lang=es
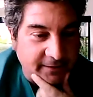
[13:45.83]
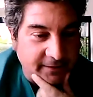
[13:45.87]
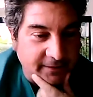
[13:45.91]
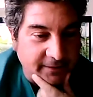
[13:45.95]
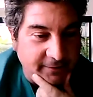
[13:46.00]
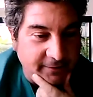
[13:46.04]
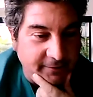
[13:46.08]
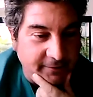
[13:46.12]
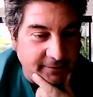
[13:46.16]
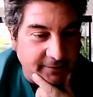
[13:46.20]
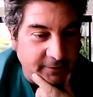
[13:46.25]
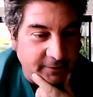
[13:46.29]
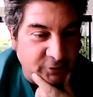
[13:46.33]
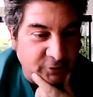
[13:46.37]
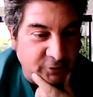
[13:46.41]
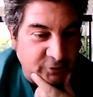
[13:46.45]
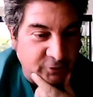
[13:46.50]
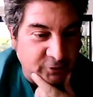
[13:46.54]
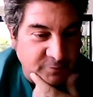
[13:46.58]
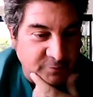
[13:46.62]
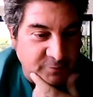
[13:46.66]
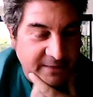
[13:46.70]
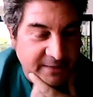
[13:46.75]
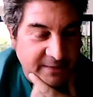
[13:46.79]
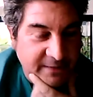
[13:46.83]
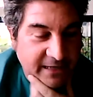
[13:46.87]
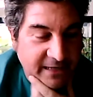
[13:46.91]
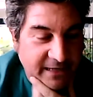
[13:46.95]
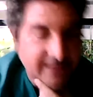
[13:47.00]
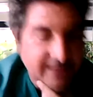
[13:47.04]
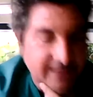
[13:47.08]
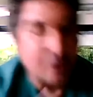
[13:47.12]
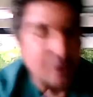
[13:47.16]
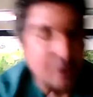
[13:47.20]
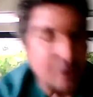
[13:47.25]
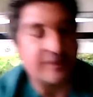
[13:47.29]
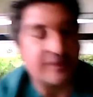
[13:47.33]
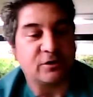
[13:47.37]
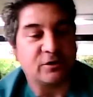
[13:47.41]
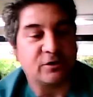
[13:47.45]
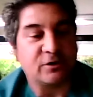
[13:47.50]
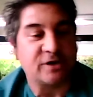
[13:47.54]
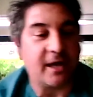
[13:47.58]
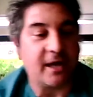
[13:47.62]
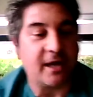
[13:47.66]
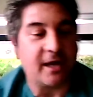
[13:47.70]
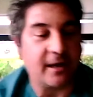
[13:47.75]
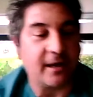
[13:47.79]
en los hospitales y en los
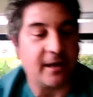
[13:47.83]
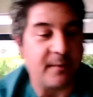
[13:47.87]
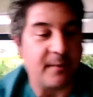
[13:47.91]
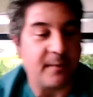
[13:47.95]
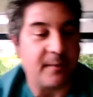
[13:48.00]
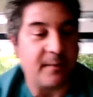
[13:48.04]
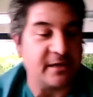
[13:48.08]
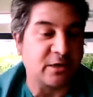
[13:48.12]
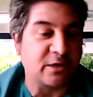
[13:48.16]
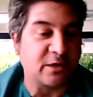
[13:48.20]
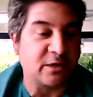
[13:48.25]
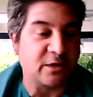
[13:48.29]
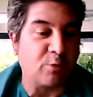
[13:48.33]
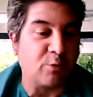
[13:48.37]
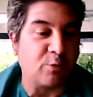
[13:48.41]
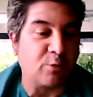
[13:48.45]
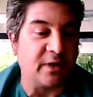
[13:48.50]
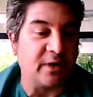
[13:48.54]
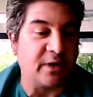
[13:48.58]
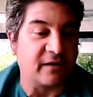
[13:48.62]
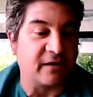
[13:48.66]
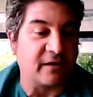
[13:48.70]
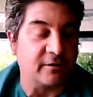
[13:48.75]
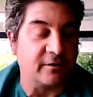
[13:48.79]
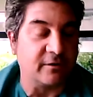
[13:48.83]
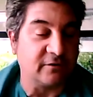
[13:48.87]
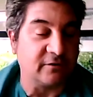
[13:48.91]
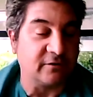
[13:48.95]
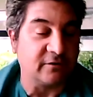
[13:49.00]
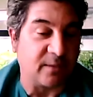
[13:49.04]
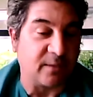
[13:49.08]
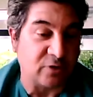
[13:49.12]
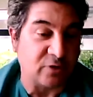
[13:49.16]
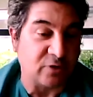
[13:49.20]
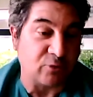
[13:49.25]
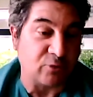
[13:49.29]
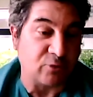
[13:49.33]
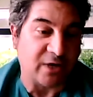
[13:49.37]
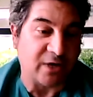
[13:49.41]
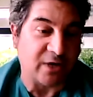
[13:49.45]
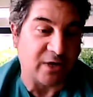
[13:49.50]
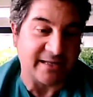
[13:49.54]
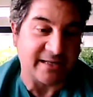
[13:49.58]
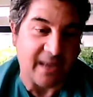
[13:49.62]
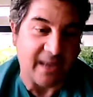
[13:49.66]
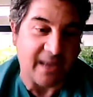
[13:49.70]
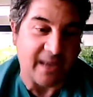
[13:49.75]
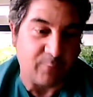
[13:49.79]
centros que hay de comunicación tenemos que buscar
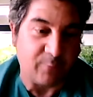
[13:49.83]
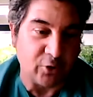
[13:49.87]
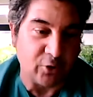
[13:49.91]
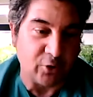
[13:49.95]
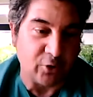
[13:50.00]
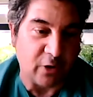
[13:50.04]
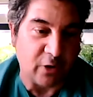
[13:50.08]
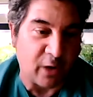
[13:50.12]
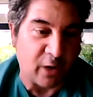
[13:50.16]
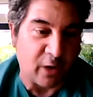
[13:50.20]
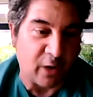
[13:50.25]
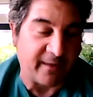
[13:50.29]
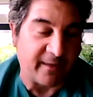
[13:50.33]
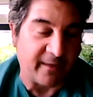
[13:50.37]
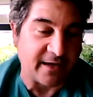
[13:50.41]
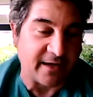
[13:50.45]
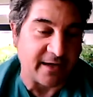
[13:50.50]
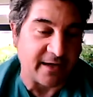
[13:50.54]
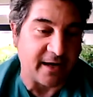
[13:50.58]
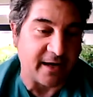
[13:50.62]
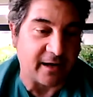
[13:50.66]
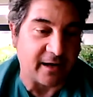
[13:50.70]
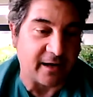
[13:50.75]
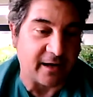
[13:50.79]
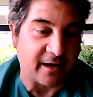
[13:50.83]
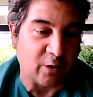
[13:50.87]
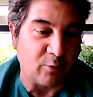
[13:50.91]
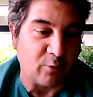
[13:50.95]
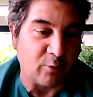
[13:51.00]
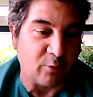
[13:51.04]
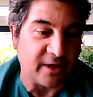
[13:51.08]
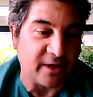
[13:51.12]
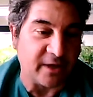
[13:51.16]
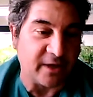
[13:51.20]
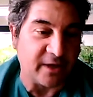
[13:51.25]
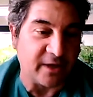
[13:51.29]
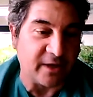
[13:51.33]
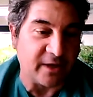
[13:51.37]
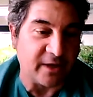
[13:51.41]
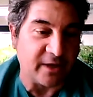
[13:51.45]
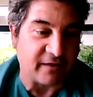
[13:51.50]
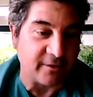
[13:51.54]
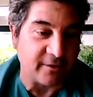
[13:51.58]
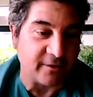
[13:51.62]
ese apoyo a la hora de generar comunicación